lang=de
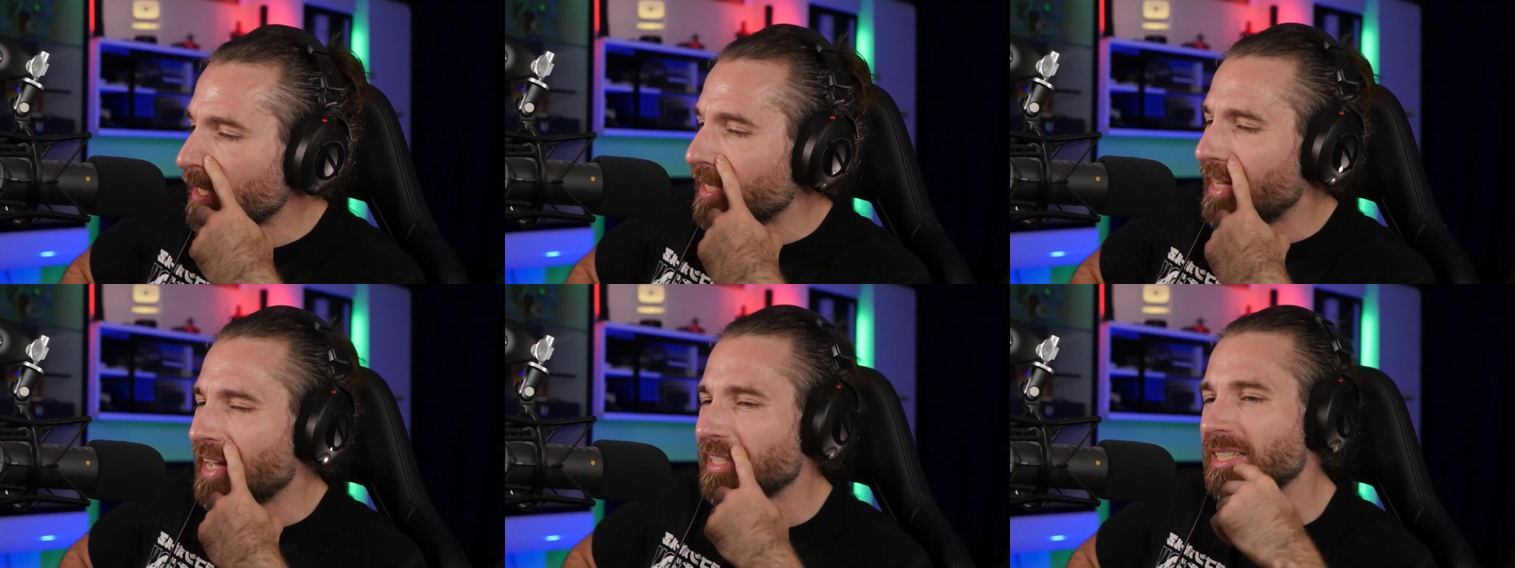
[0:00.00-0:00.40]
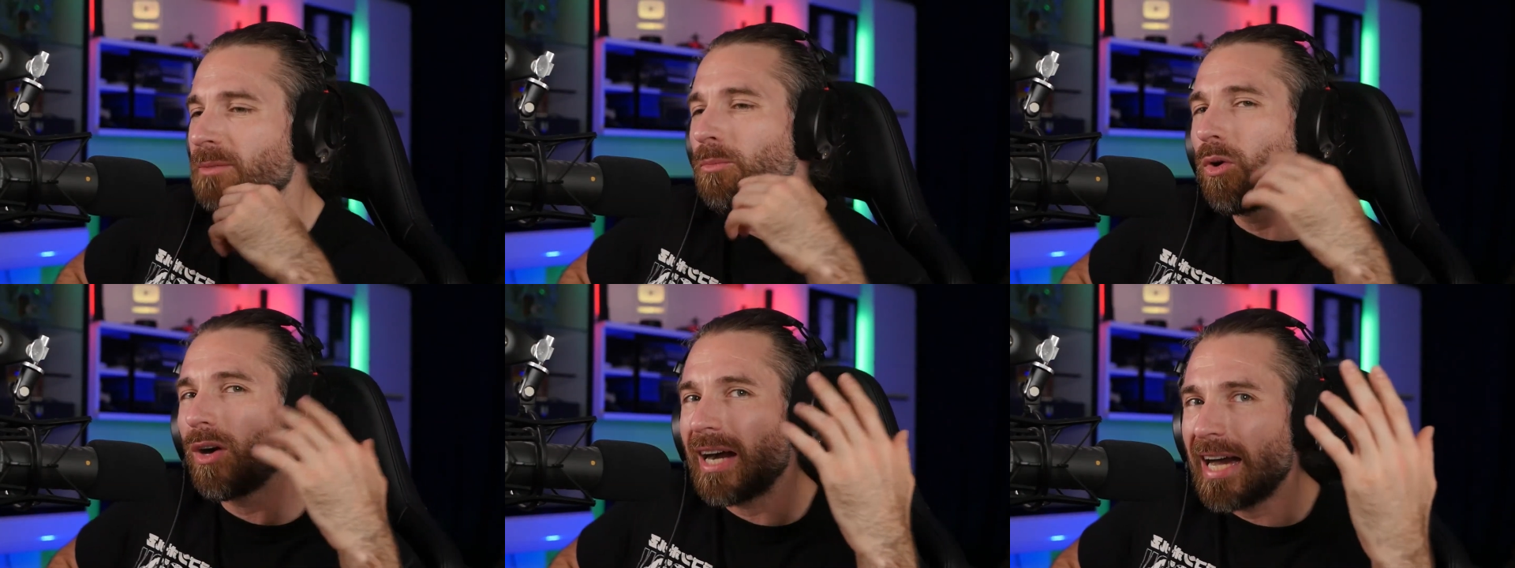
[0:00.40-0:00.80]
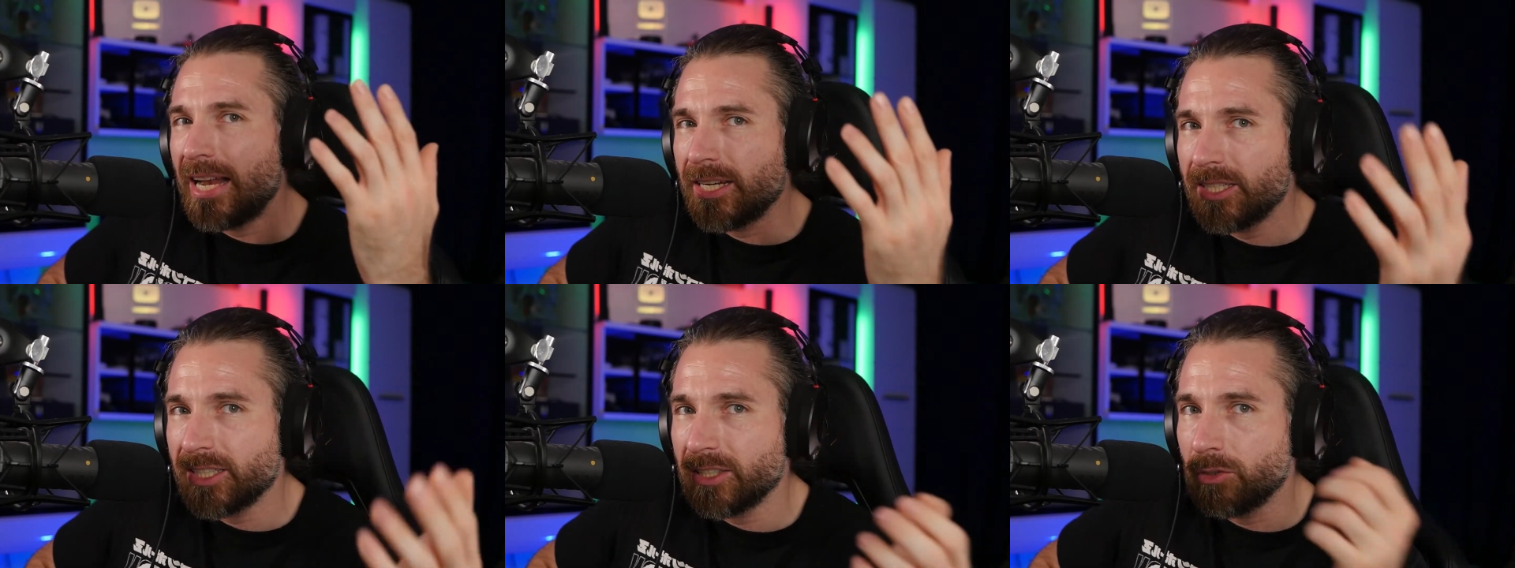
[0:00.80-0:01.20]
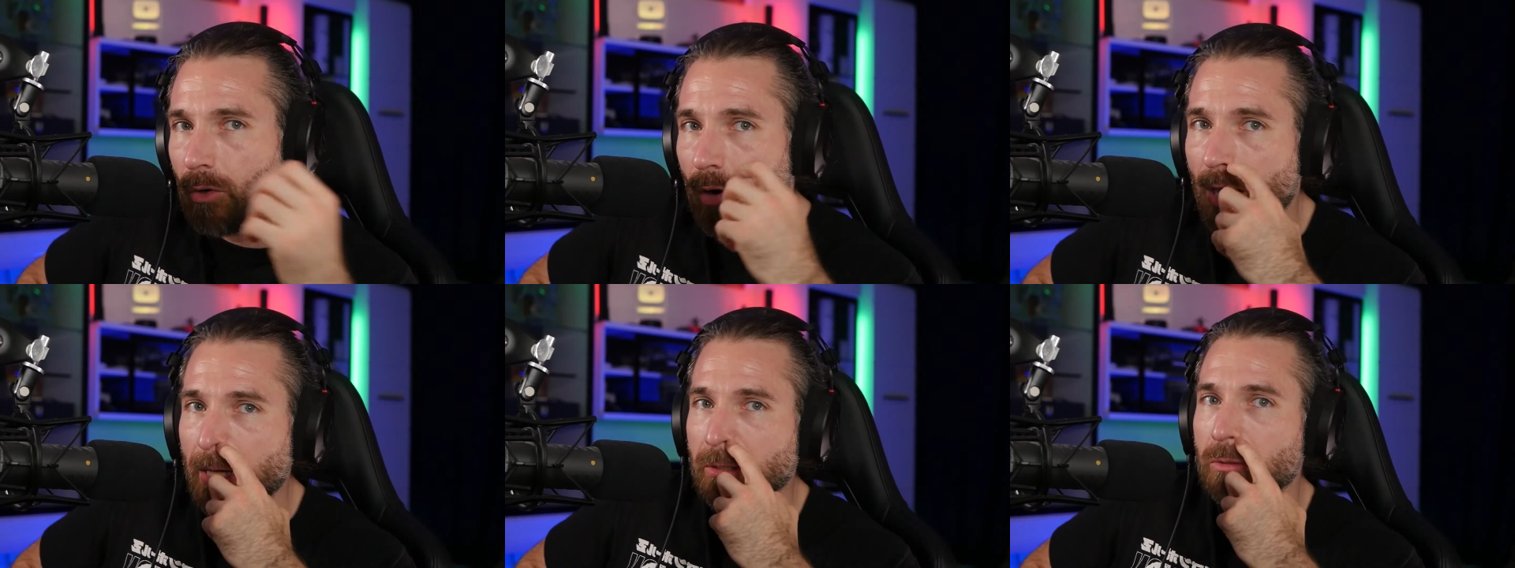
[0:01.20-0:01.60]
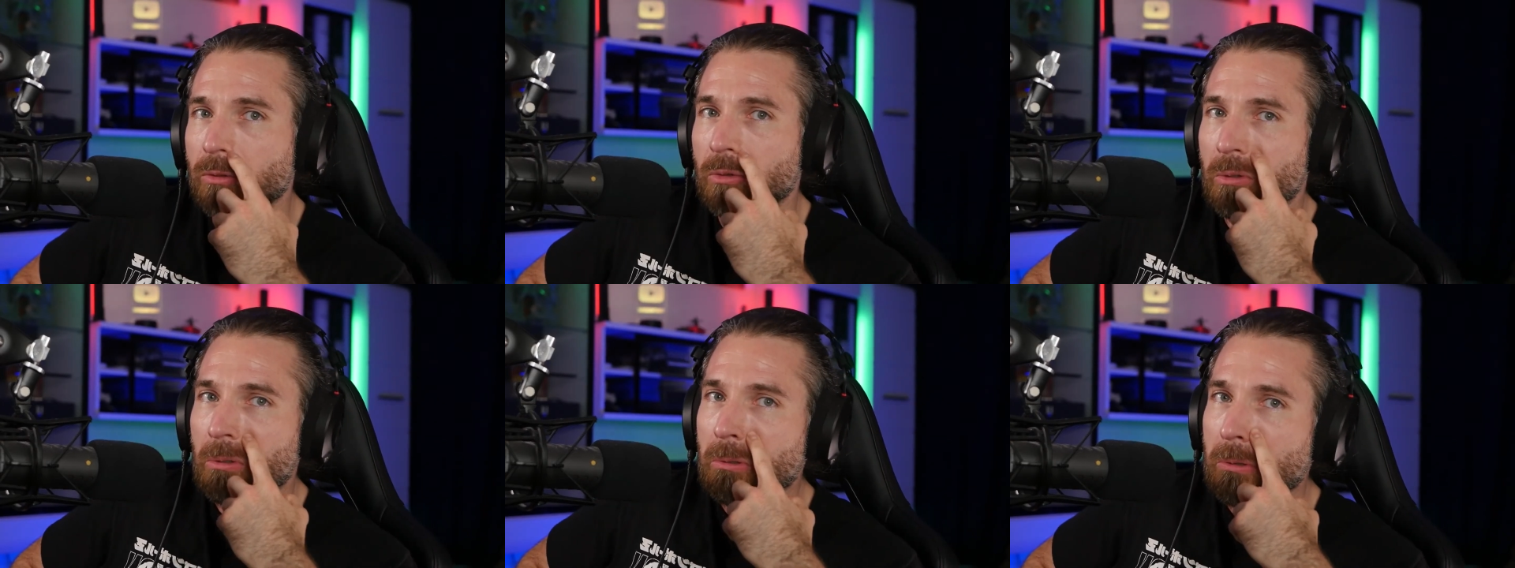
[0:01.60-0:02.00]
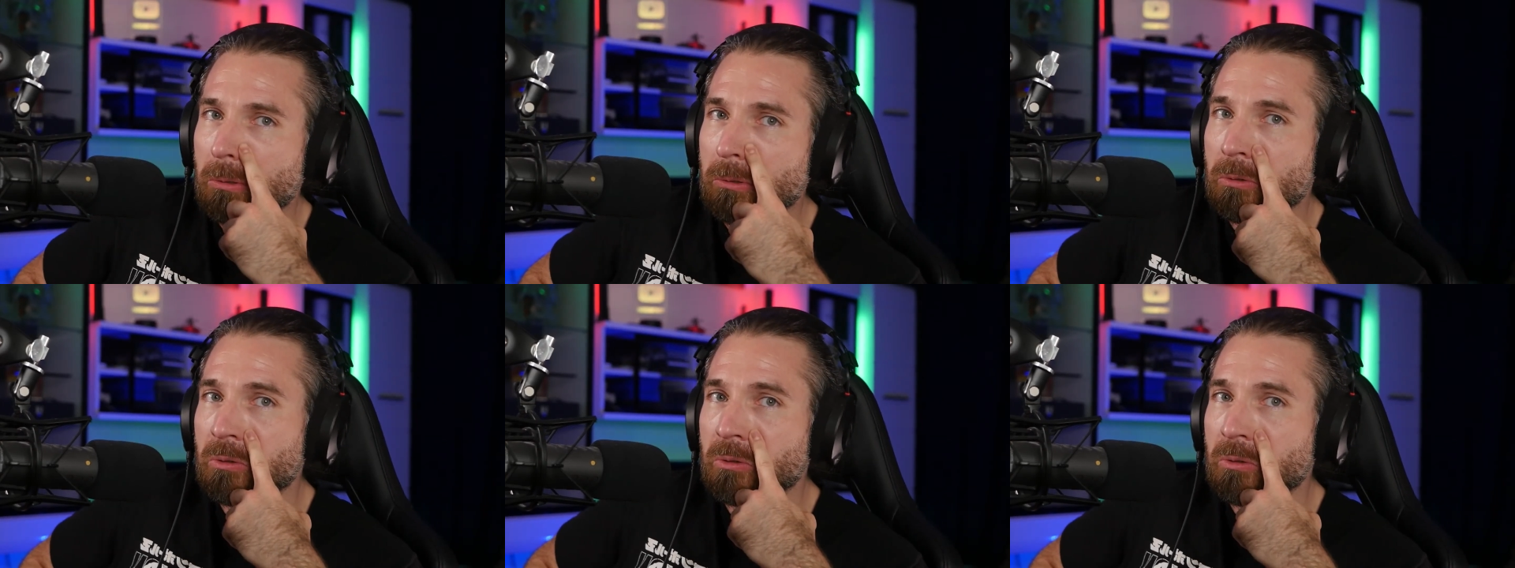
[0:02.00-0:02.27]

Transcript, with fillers: ja, es ist moralisch nicht in Ordnung